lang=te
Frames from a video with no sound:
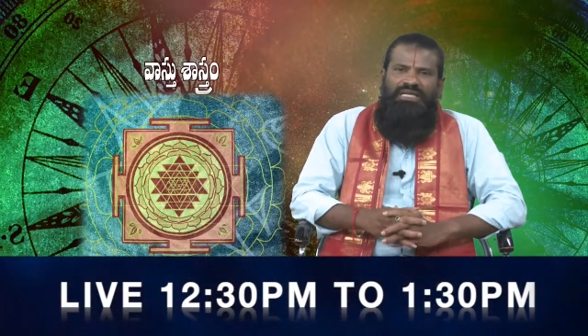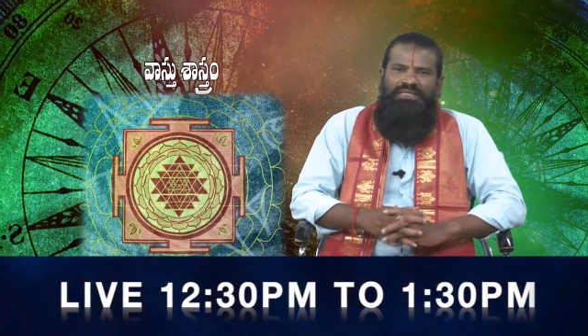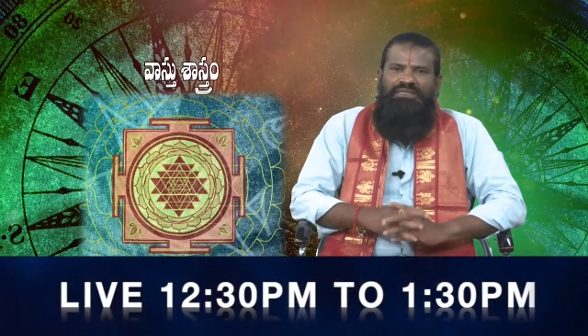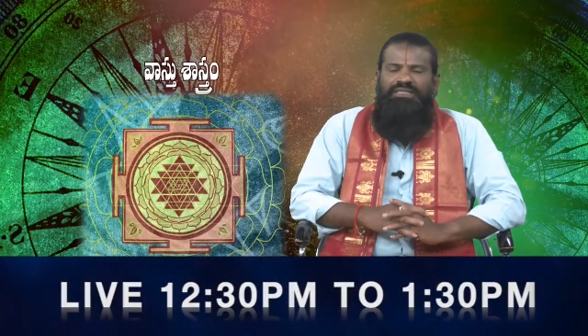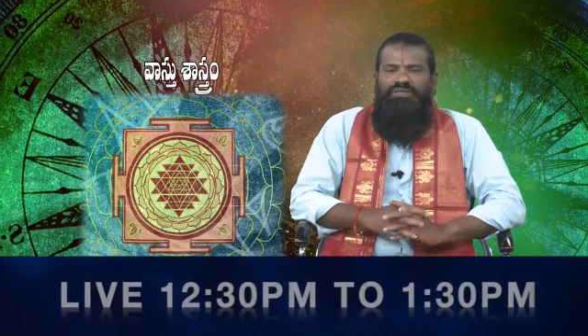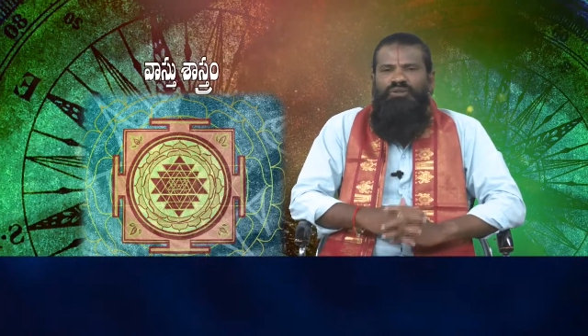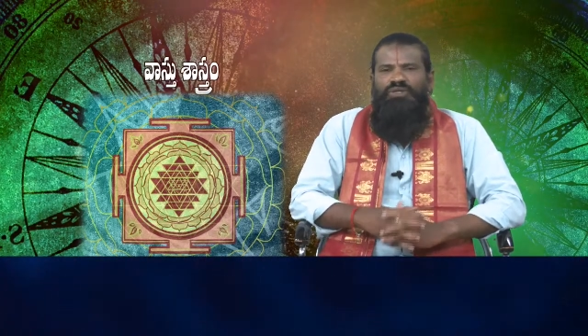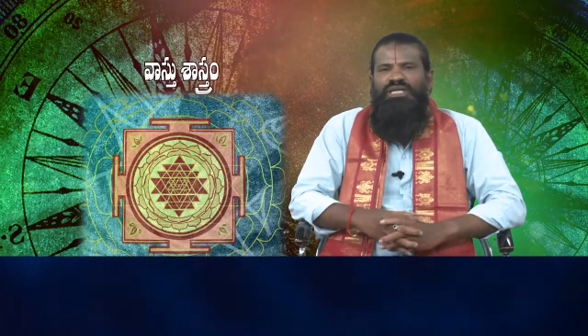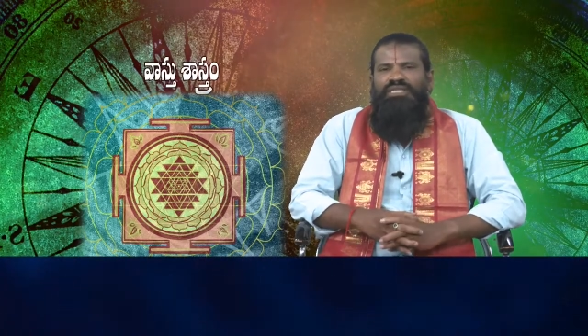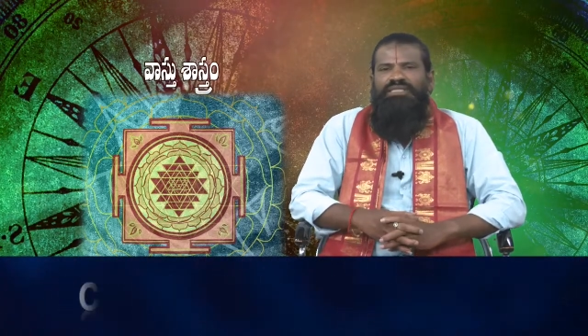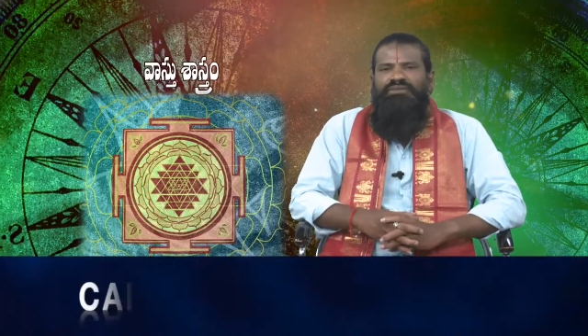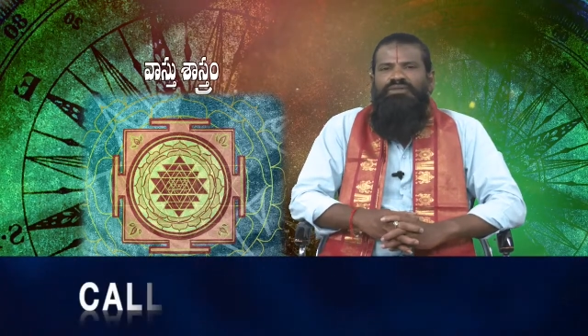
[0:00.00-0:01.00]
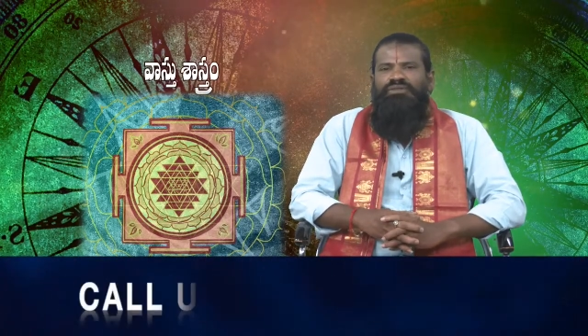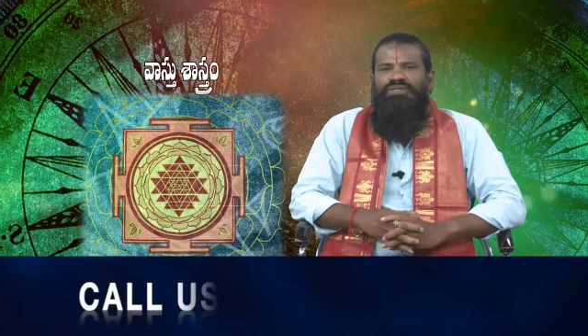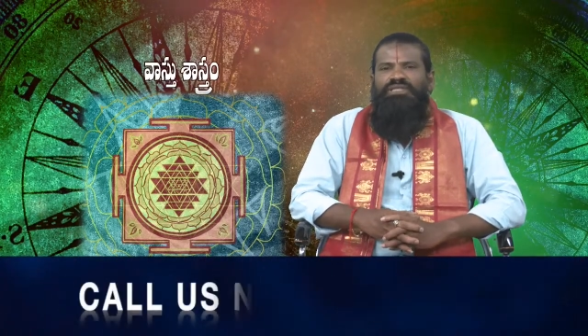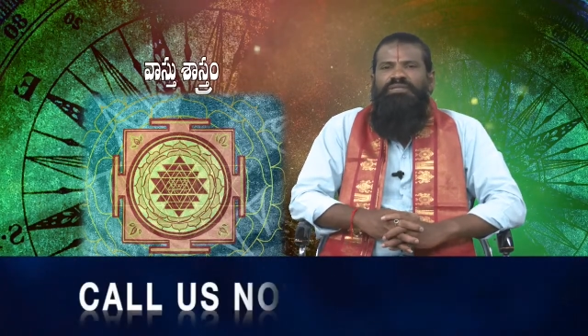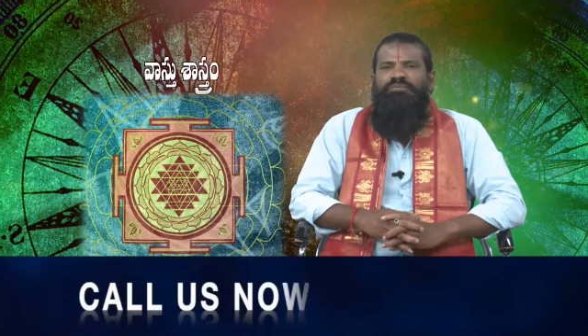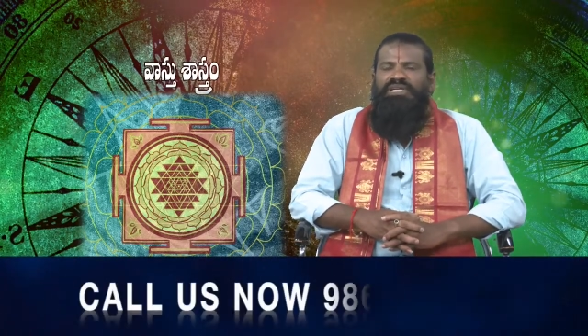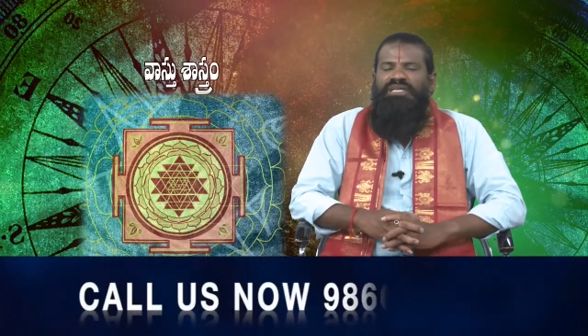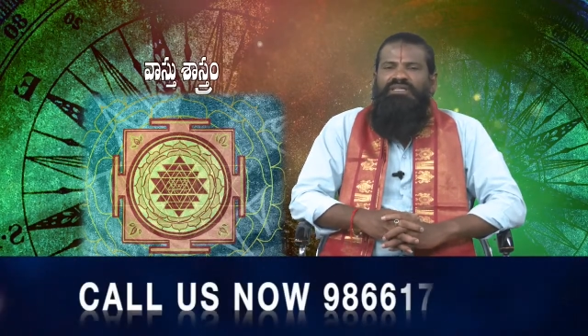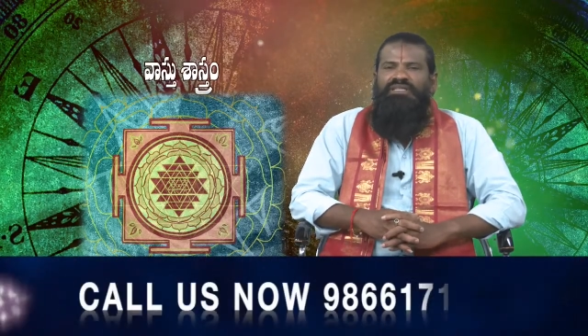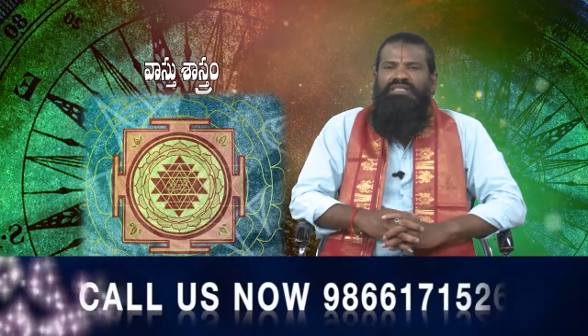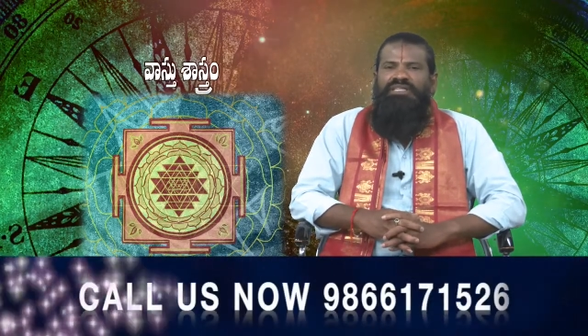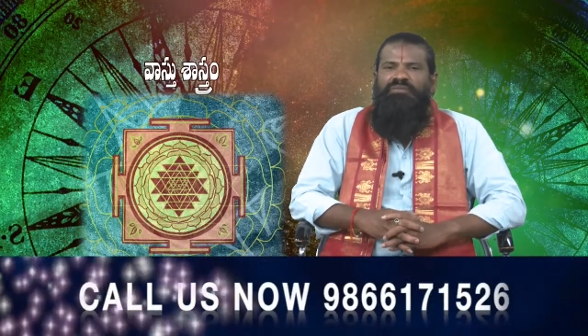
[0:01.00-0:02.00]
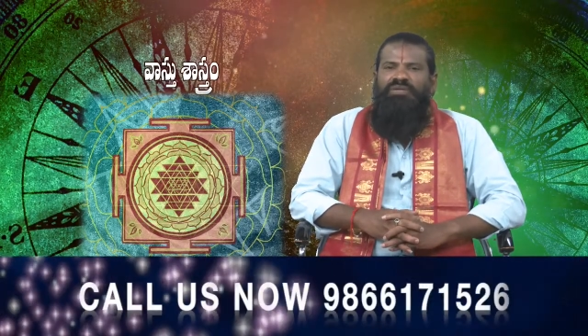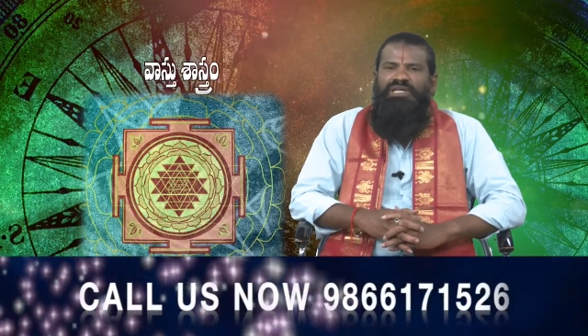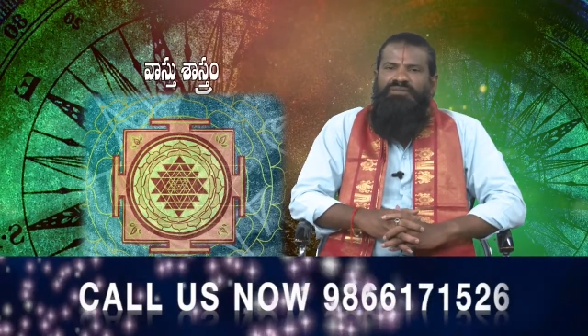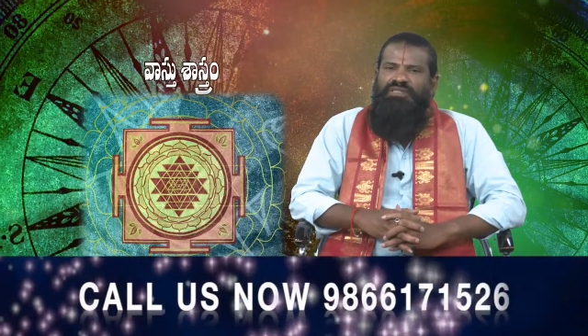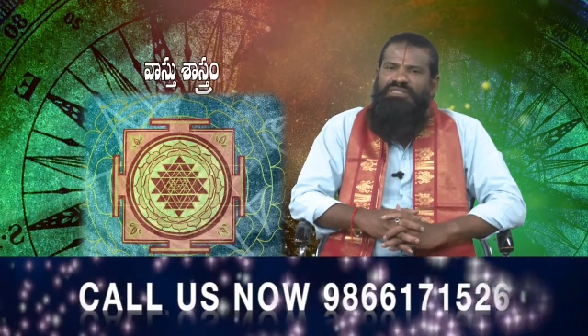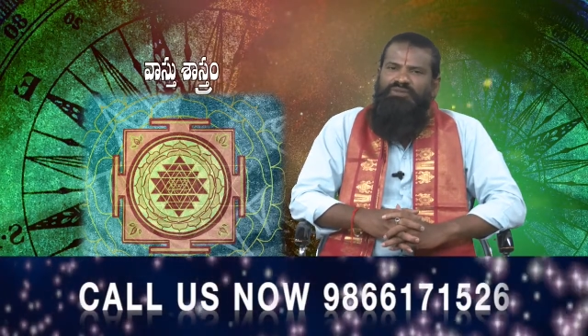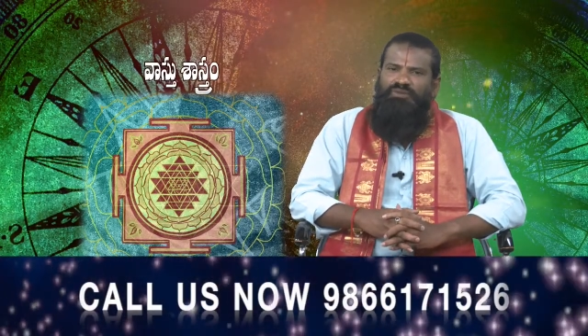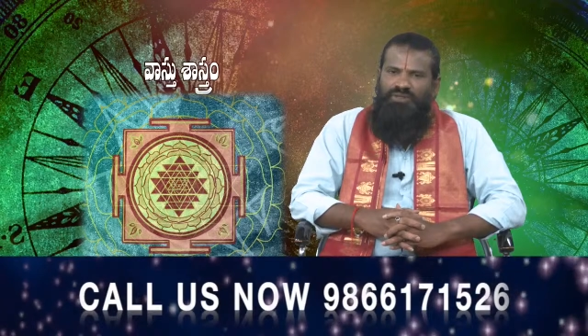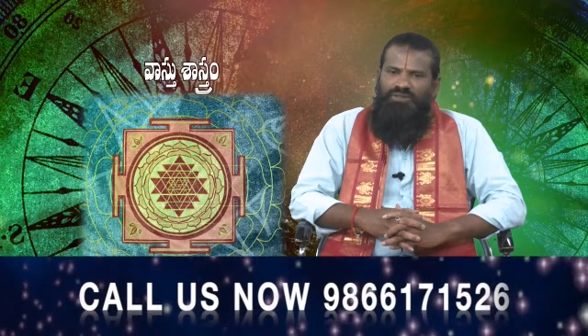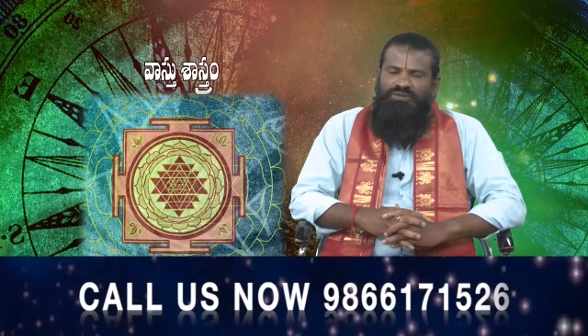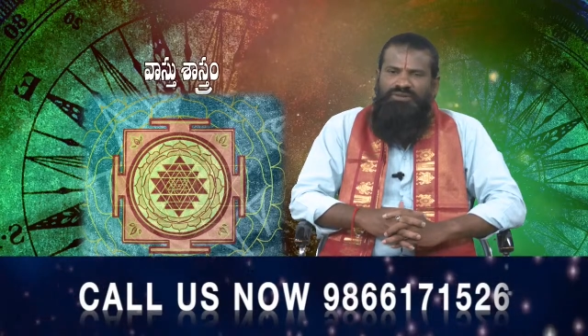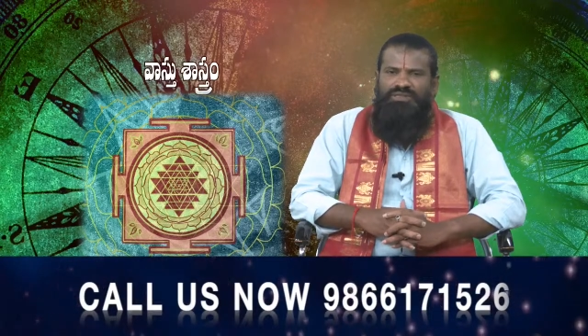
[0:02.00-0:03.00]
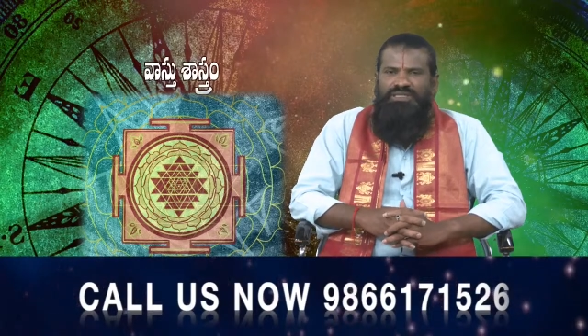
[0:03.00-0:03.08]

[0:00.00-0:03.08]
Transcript: అయితే ఈ గృహాలకి ఏమవుతుందంటే ప్రహరీ నిర్మాణం అనేది ఉండదు